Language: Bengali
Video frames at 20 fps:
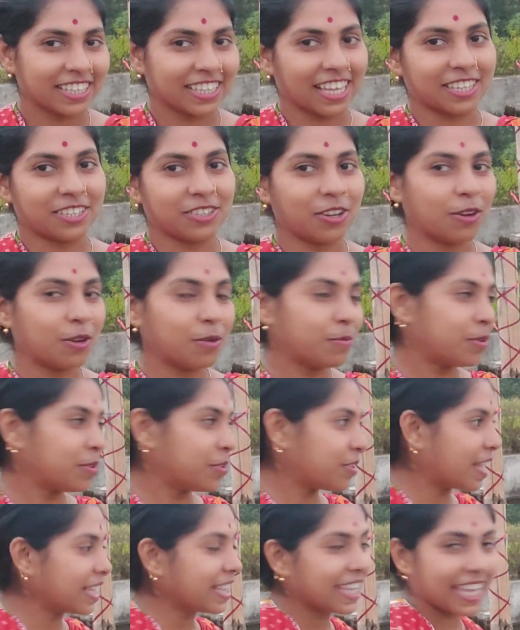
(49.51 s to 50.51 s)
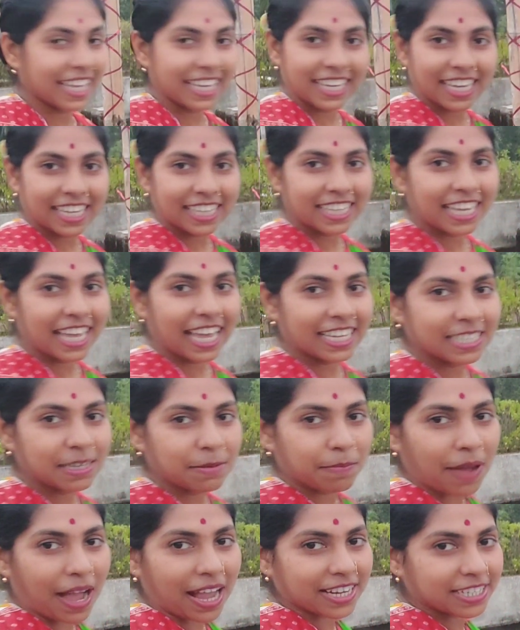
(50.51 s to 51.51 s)
তা চলো বন্ধুরা দেখিয়ে দিই এই
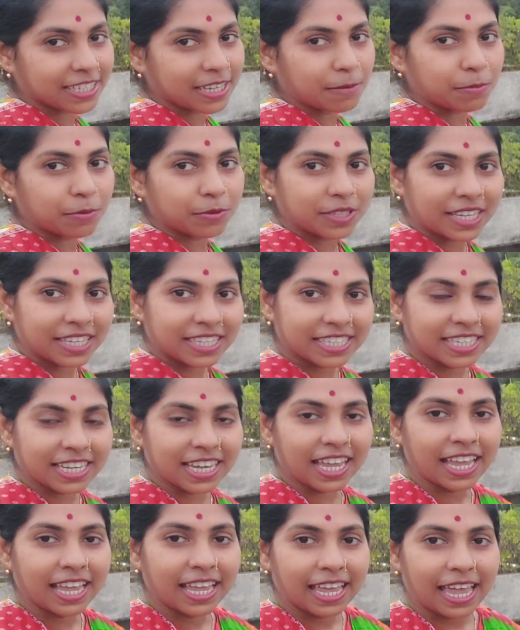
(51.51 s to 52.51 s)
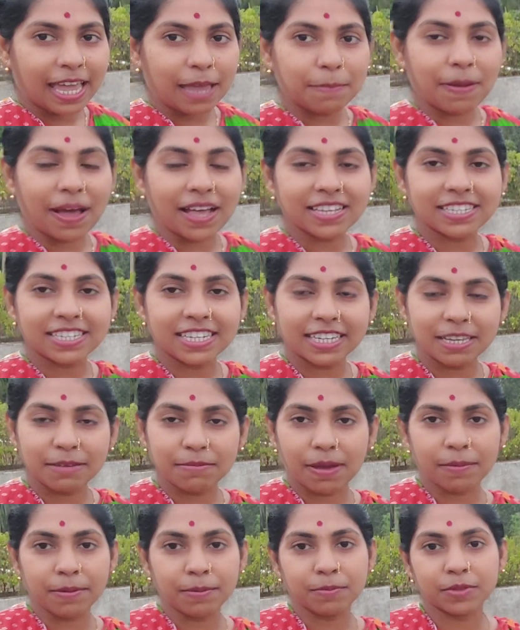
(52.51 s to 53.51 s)
যে বাঁশটা পুঁতেছি এই বাঁশটা
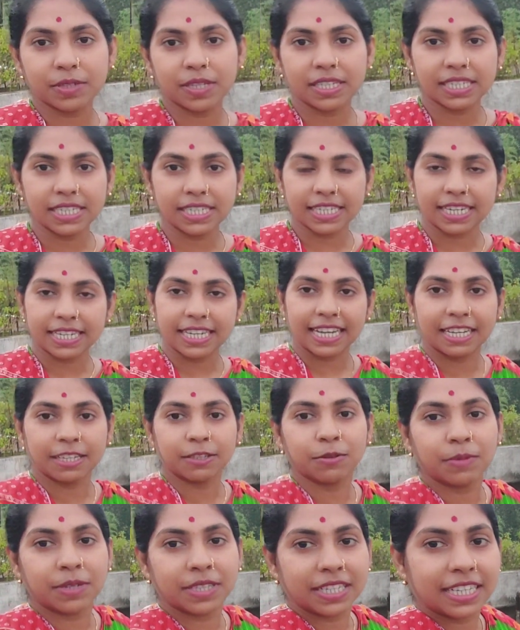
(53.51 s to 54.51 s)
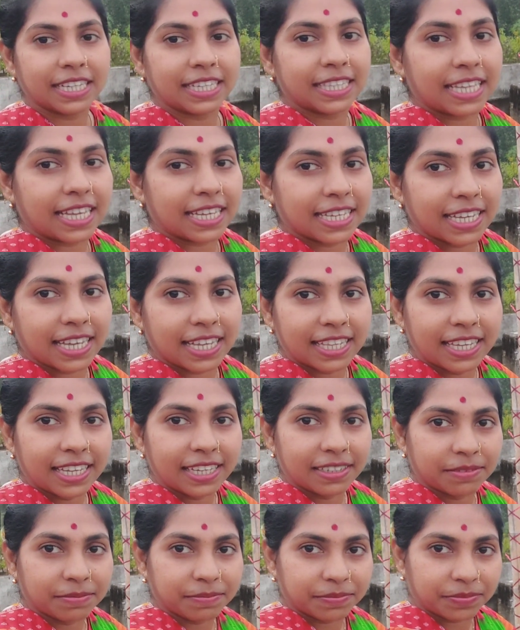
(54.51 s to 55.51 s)
কিভাবে পুঁতেছি সেটাকে তোমাদেরকে দেখিয়ে
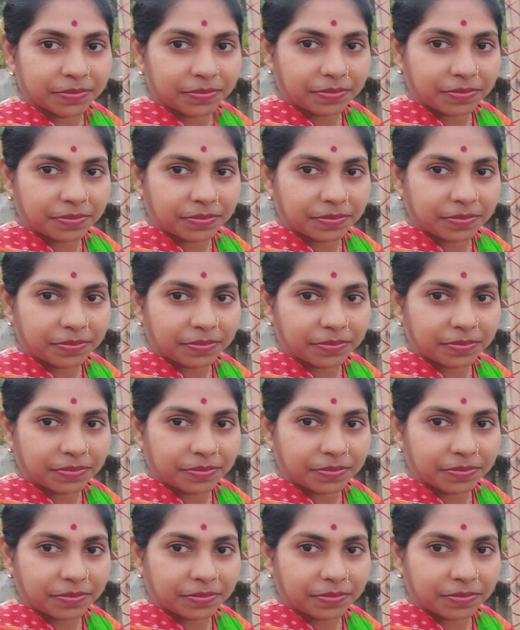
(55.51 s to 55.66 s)
দিই